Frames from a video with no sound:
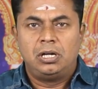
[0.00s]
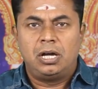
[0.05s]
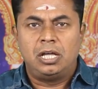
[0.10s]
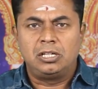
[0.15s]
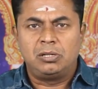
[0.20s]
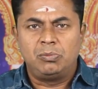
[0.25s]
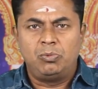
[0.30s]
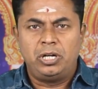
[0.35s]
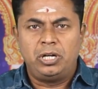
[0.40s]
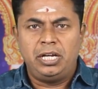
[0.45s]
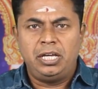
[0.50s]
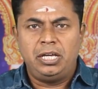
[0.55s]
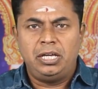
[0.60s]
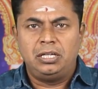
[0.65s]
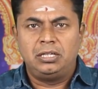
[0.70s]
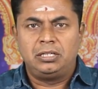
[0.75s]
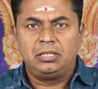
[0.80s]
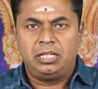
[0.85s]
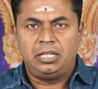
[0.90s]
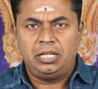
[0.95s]
அதுக்கு முன்னாடி
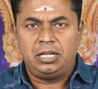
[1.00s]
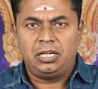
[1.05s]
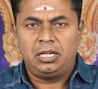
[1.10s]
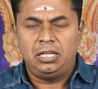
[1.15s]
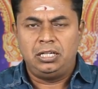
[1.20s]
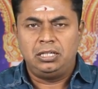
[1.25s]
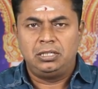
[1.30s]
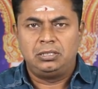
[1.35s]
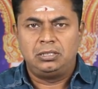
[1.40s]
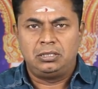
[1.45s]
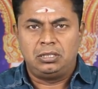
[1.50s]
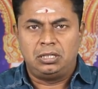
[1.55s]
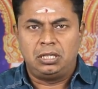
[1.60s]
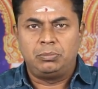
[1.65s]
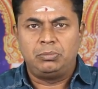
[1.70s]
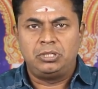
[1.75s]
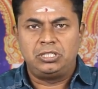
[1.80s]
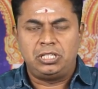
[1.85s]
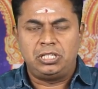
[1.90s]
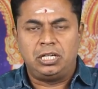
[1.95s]
நேயர்களே
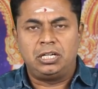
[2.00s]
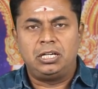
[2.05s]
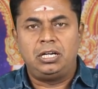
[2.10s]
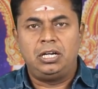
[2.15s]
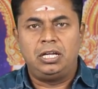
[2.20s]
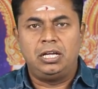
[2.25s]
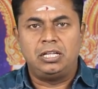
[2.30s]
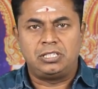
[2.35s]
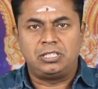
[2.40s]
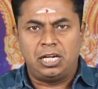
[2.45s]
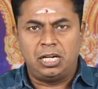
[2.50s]
நம்ம சேனலில்